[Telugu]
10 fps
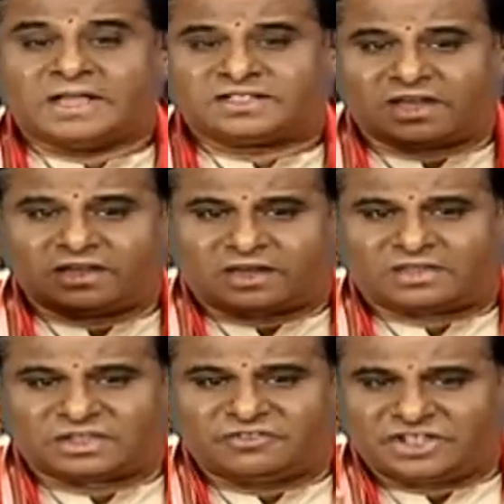
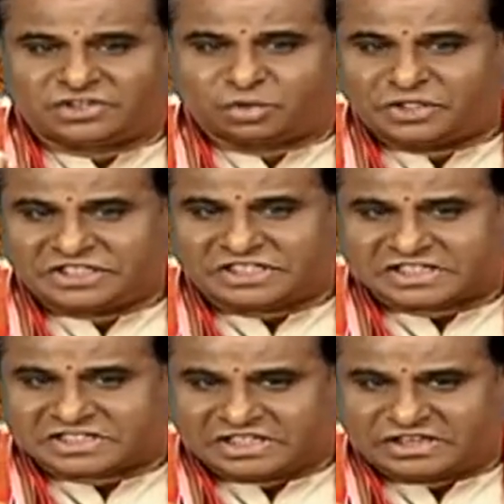సంఘాత వియధ్వుని చకచగత్